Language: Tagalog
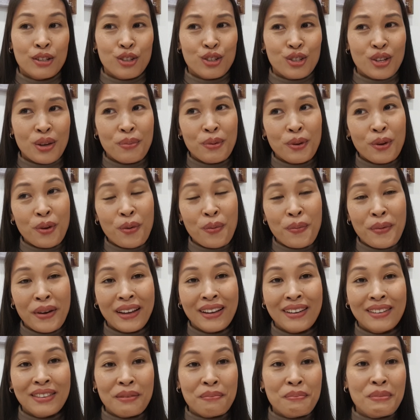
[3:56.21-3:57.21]
So, sabi ko, oh my
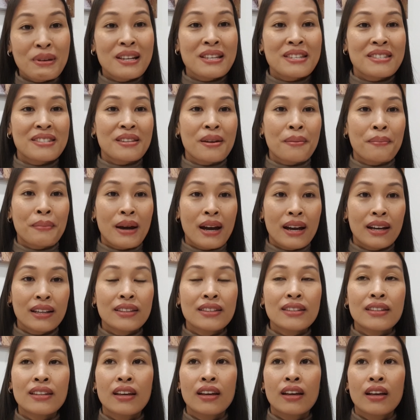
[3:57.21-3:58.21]
God, ang bilis naman.